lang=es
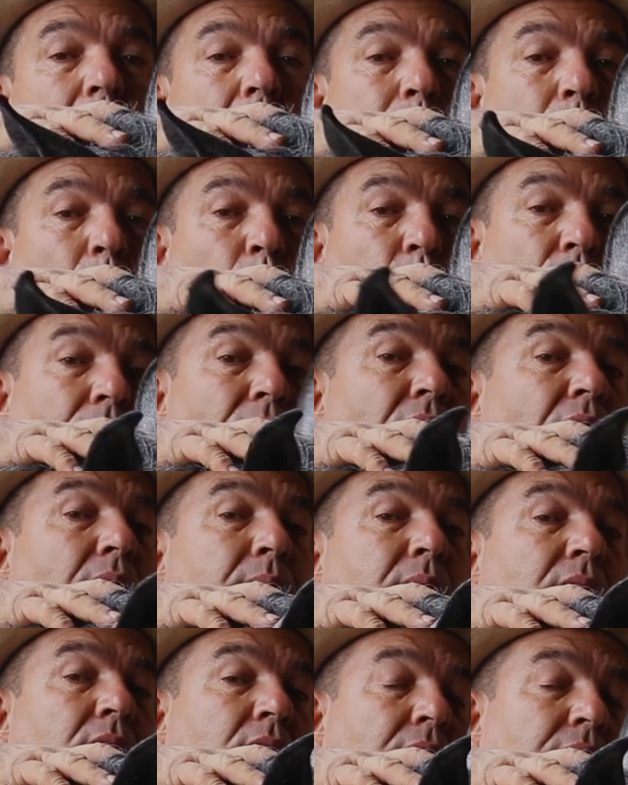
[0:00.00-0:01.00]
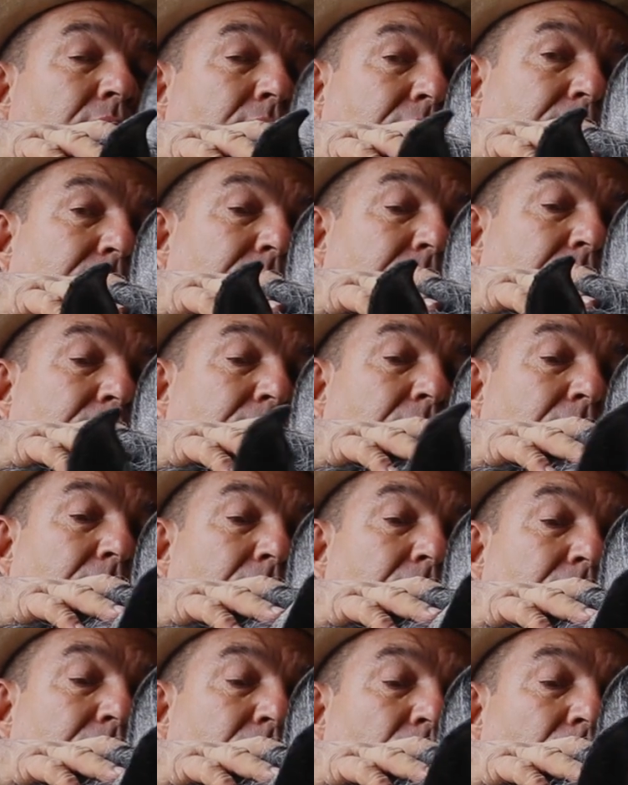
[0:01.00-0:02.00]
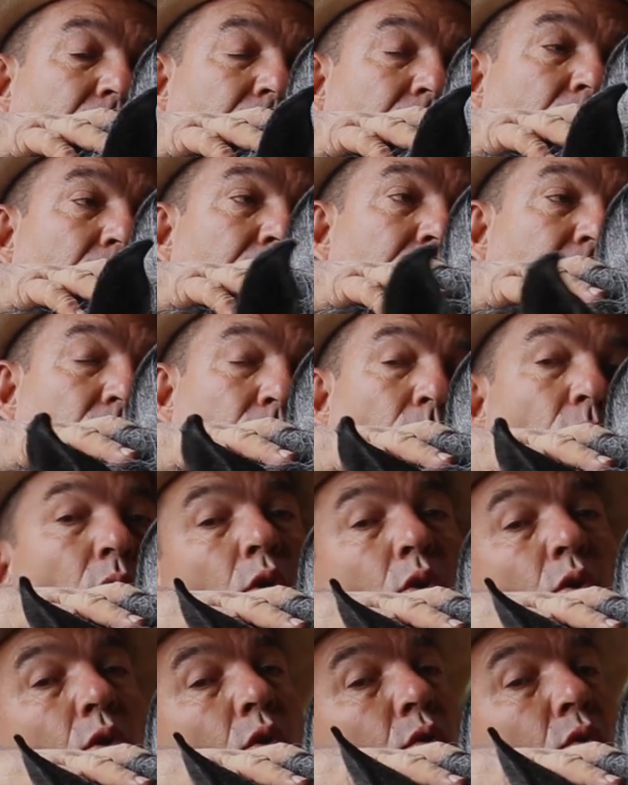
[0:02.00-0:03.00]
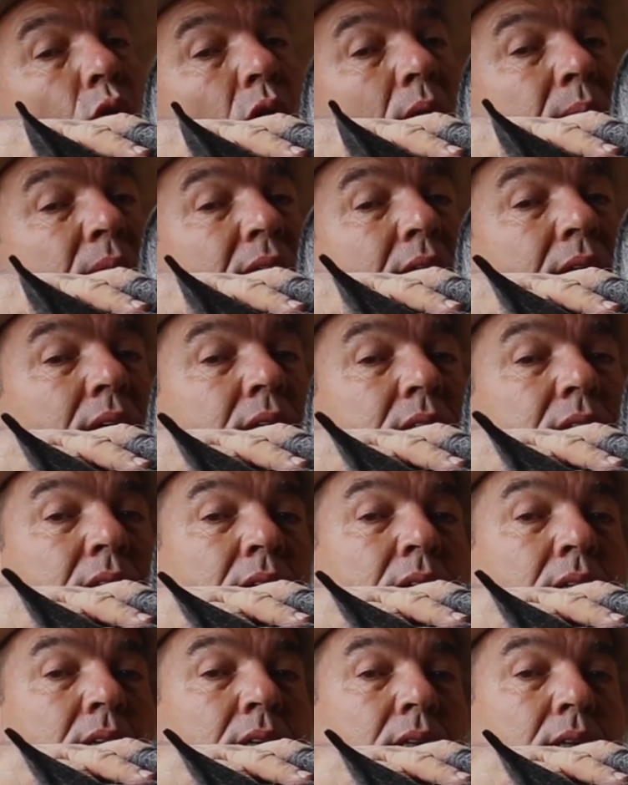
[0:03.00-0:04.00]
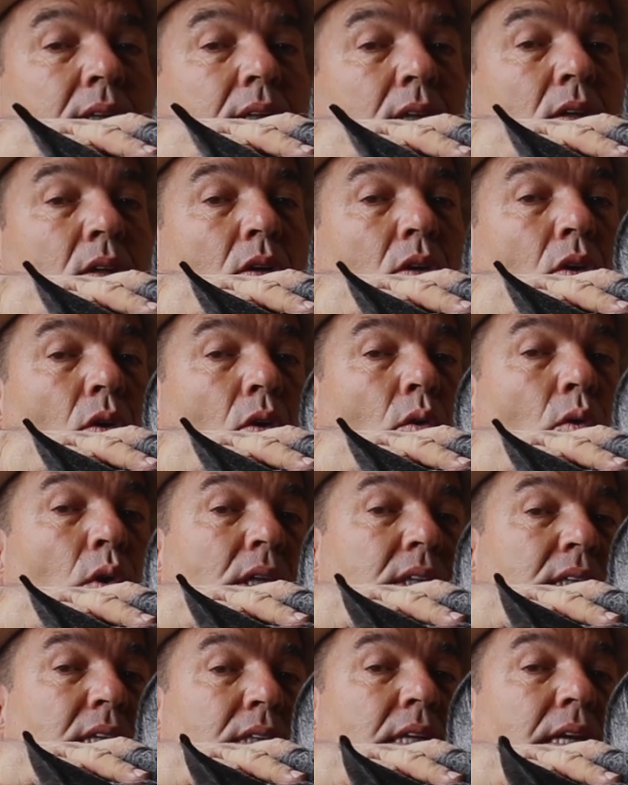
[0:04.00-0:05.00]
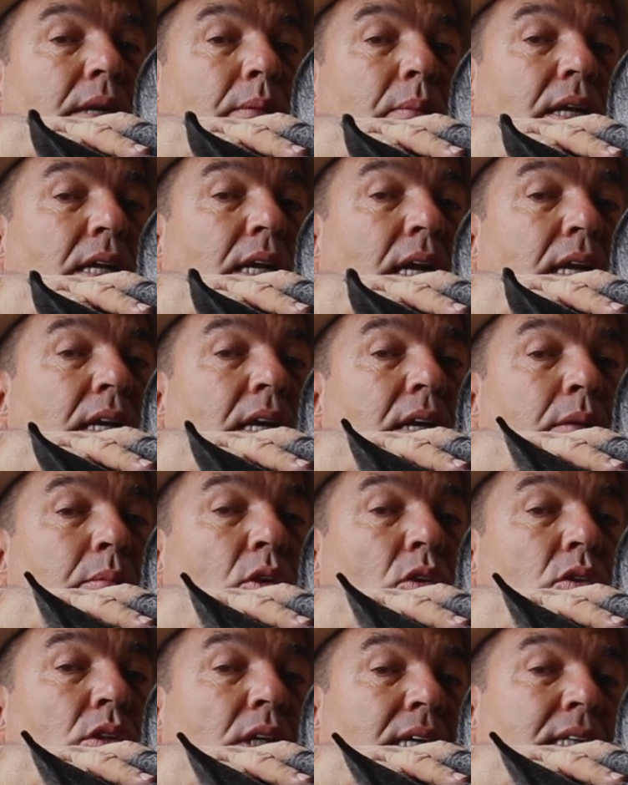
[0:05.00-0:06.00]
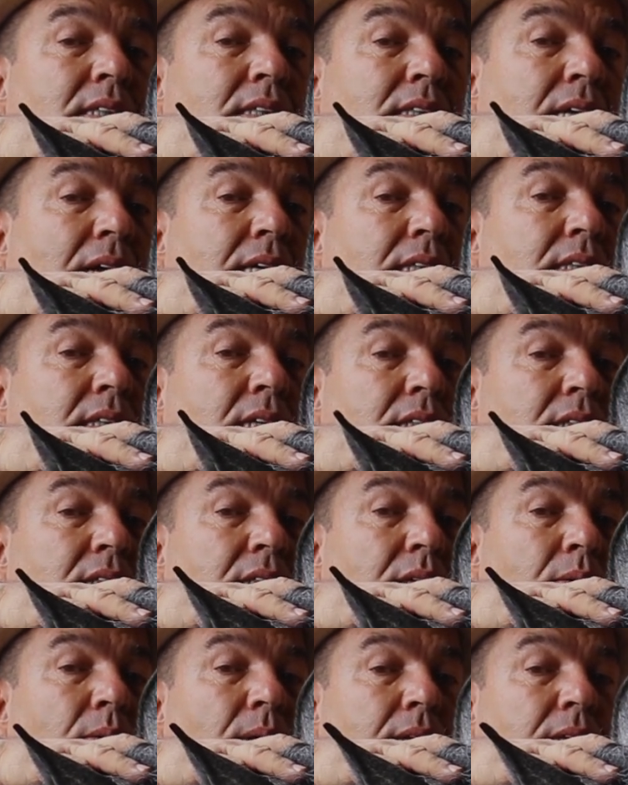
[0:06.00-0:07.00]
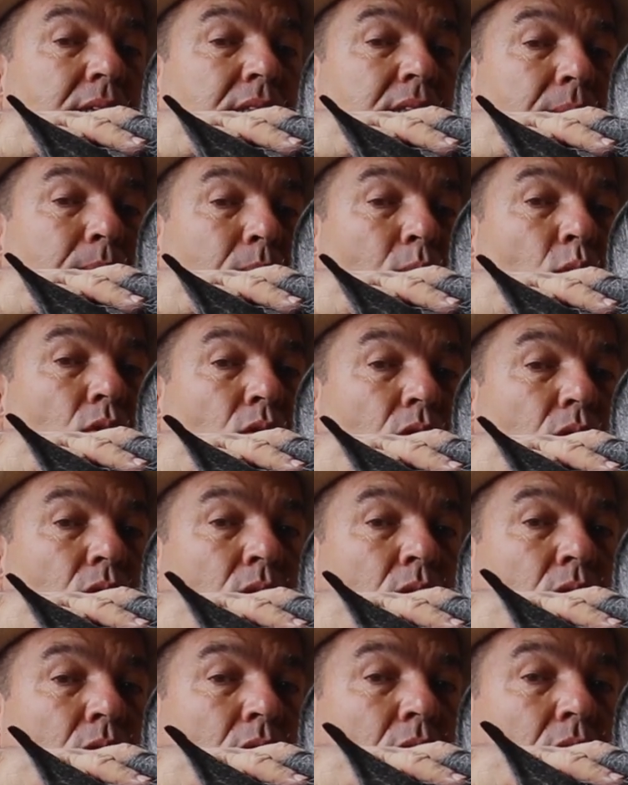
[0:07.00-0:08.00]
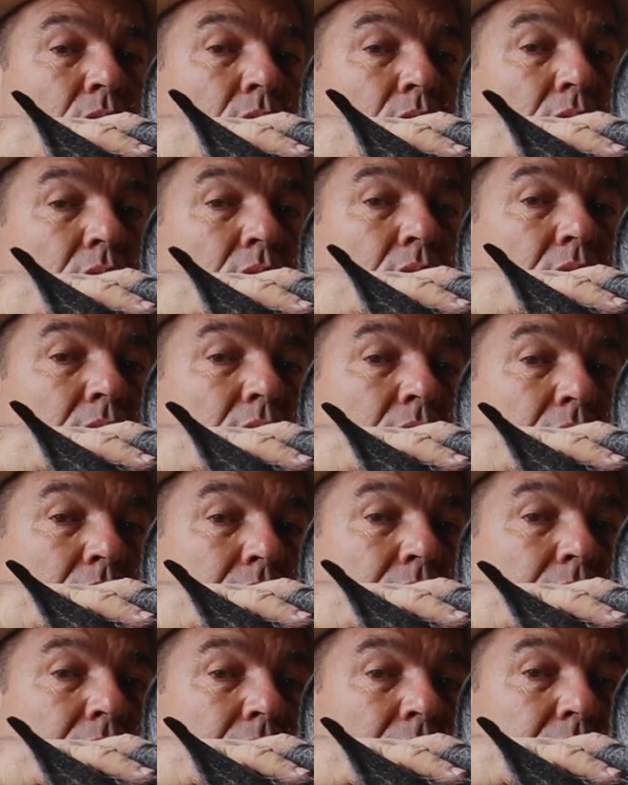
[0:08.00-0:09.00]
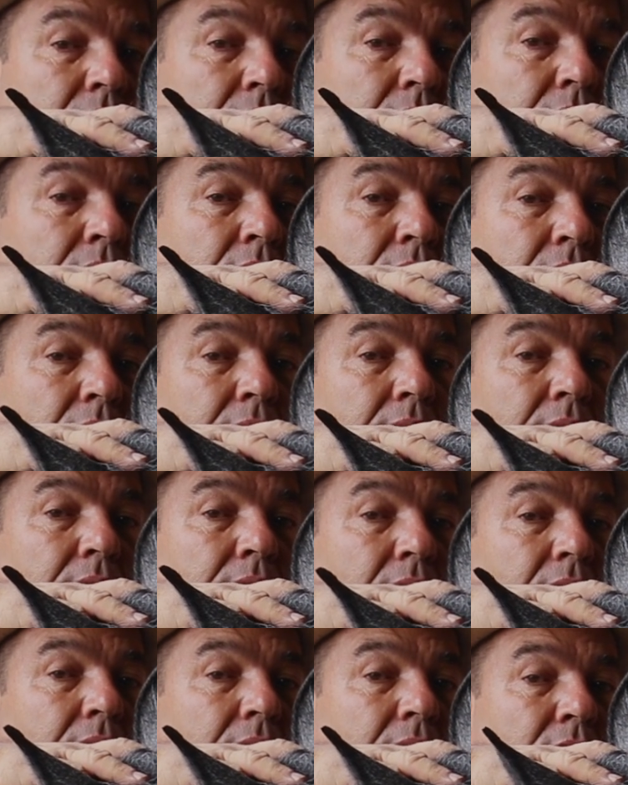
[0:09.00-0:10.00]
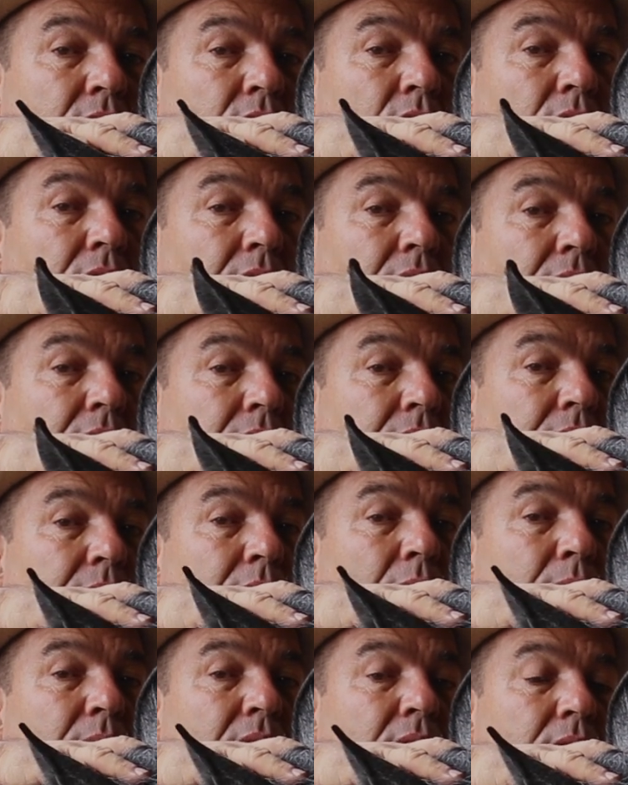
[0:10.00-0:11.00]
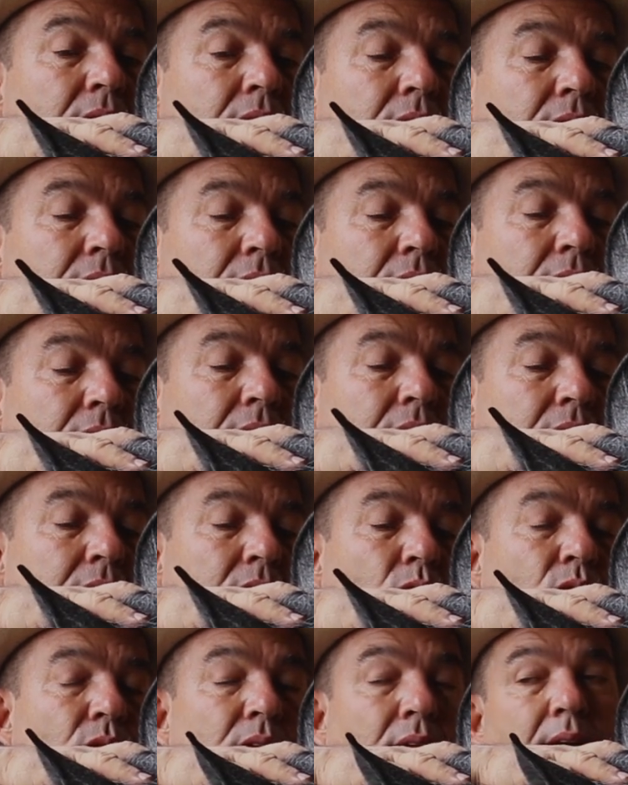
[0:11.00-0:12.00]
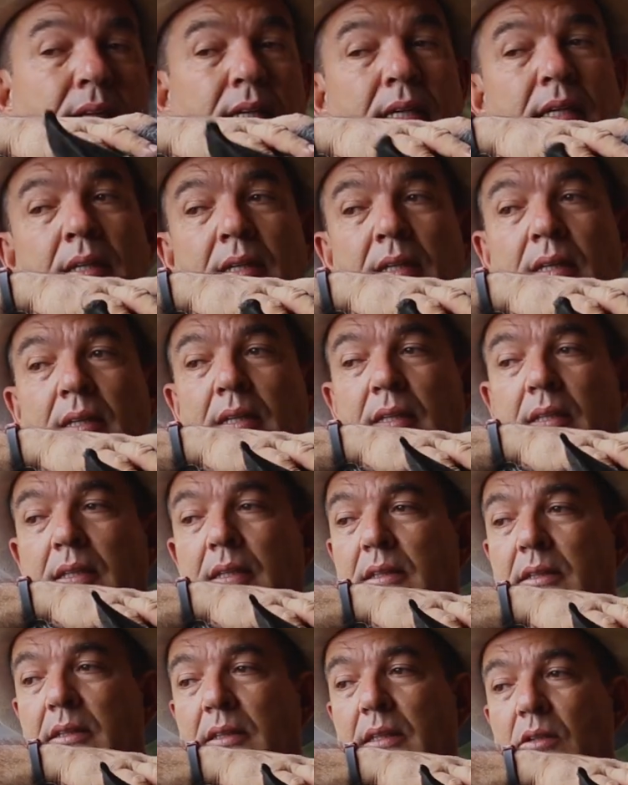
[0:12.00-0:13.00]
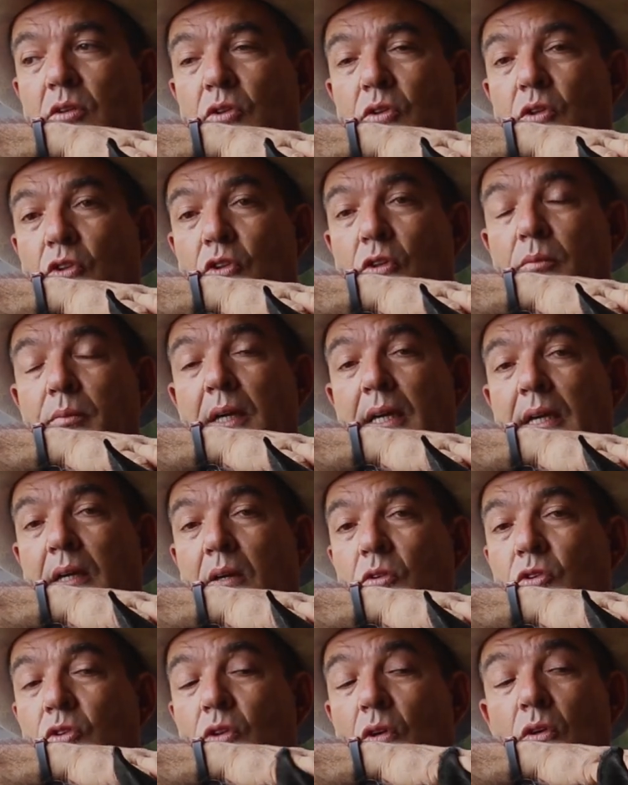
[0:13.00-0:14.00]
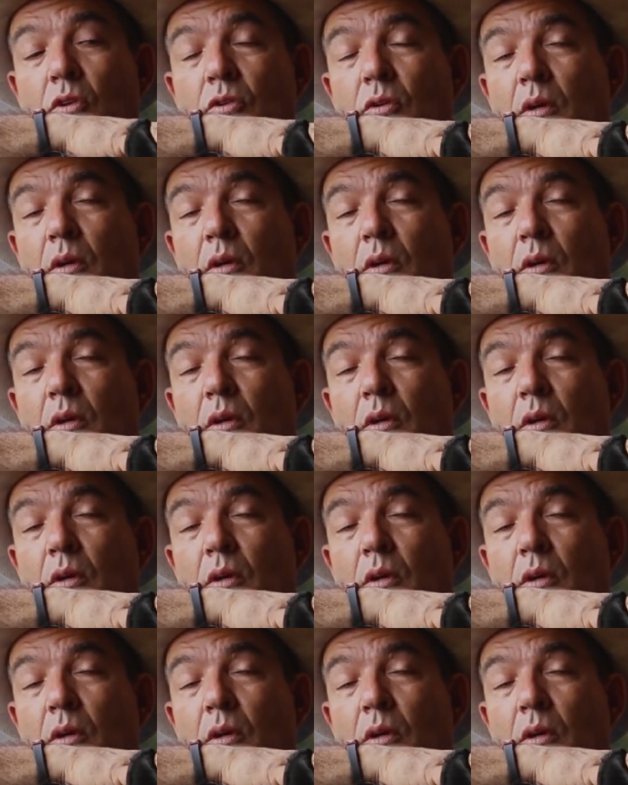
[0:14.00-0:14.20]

y posiblemente ella está relacionando esto o con una amenaza o esa terminal nerviosa es tan sensible en ese punto que hace que ella reaccione negativamente. ¿Qué sucede si nosotros, mire, con solo